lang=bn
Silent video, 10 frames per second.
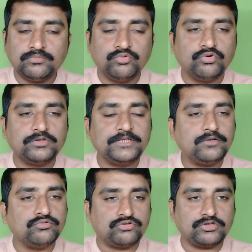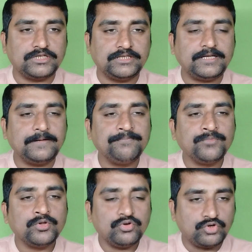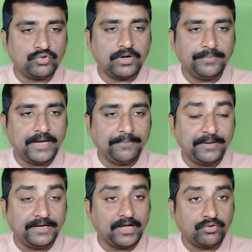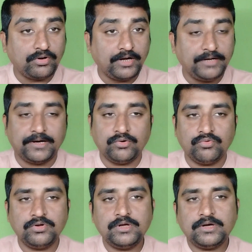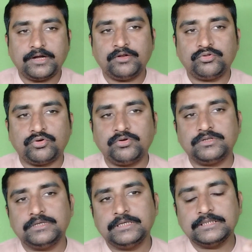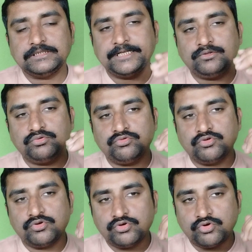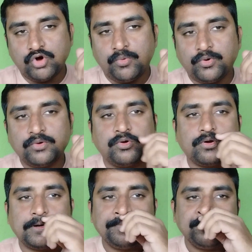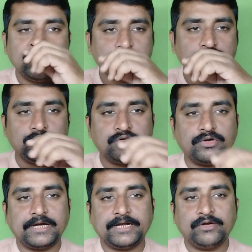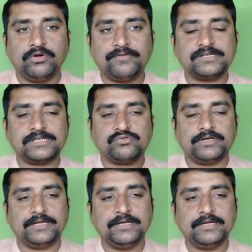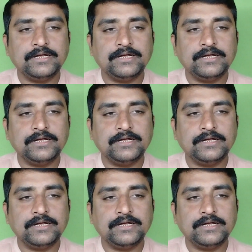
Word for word: মুহূর্তে উচ্চশ্রীতে কোনোভাবে অ্যাপ্লাই না করাটাই ভালো কারণ তখন যেহেতু গভর্নর সই করে এটাকে নোটিফিকেশান করে